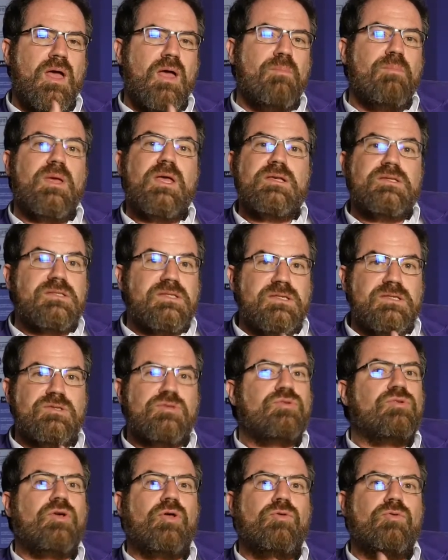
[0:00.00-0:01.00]
mais
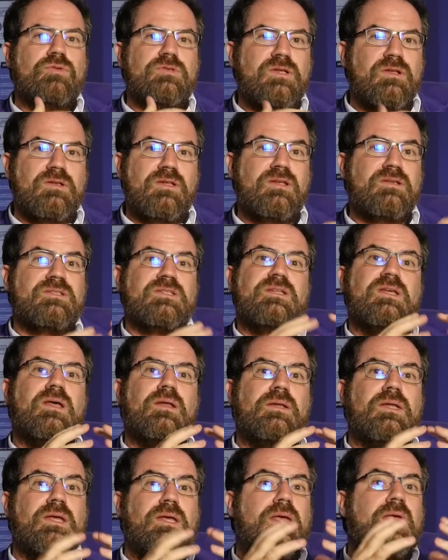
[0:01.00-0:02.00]
existe dans nos
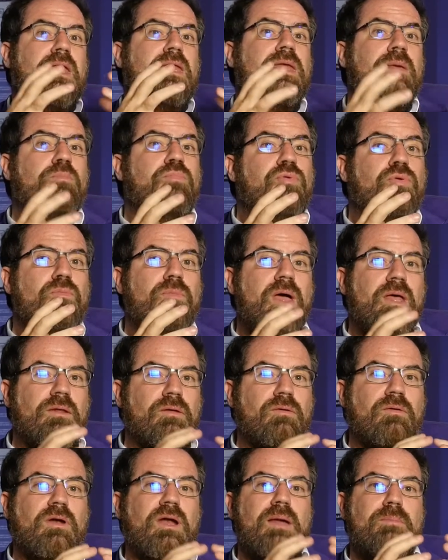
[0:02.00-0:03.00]
intestins et, n'est plus
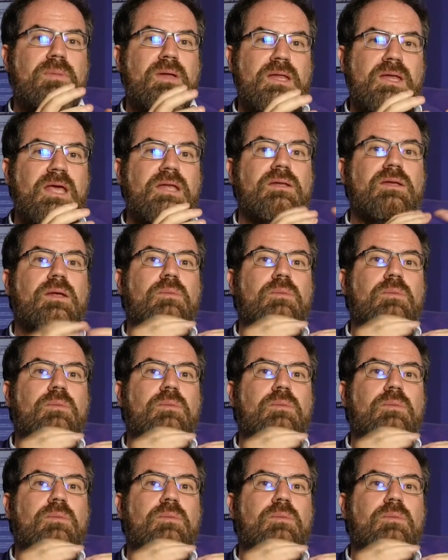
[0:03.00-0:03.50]
maître de la planète,